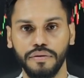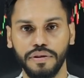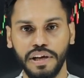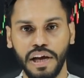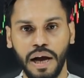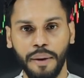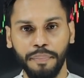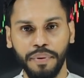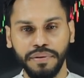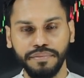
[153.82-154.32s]
तो
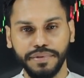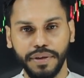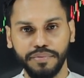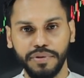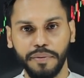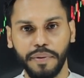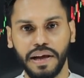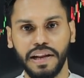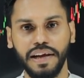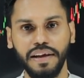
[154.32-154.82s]
यहाँ पे हम
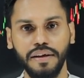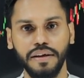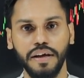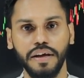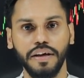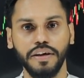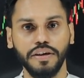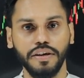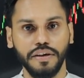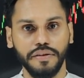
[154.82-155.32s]
सबसे पहले
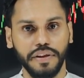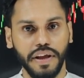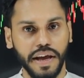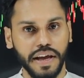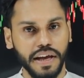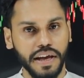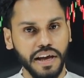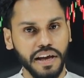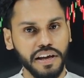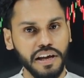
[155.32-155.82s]

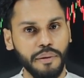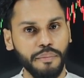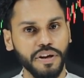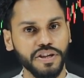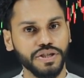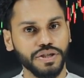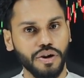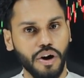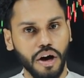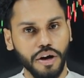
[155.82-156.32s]
देखेंगे कि हम
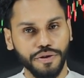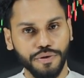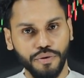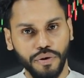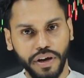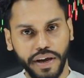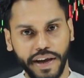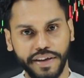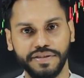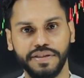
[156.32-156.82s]
स्टॉक्स
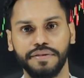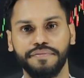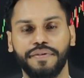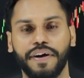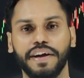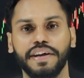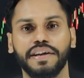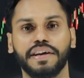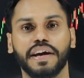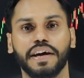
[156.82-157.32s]
को कैसे
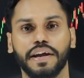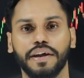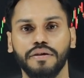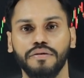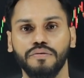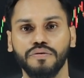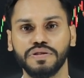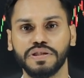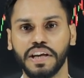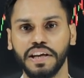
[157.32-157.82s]
फाइंड करें
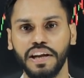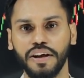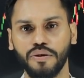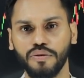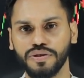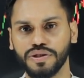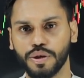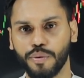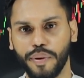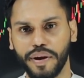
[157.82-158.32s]
उसके लिए
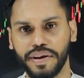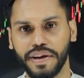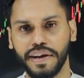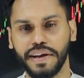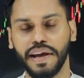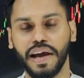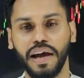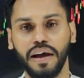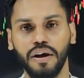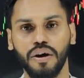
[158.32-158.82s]
कुछ
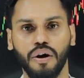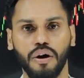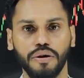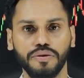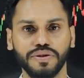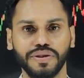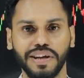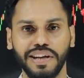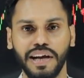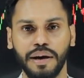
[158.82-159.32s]
क्राइटेरिया है
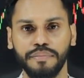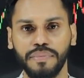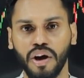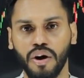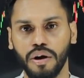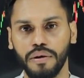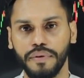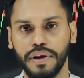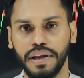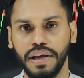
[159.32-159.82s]
और उसके लिए हमने
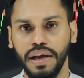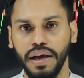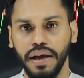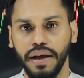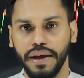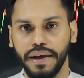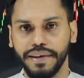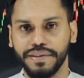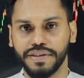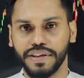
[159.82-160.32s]
ऑलरेडी
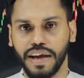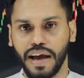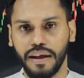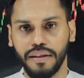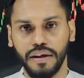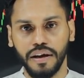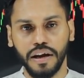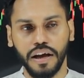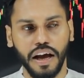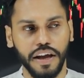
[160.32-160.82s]

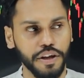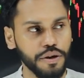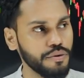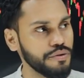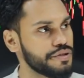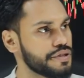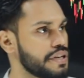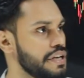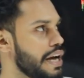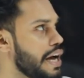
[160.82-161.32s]
स्कैनर का
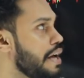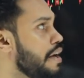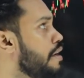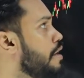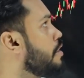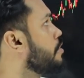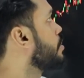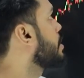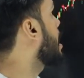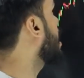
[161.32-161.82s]
यूज़ किया है
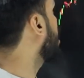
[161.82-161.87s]
तो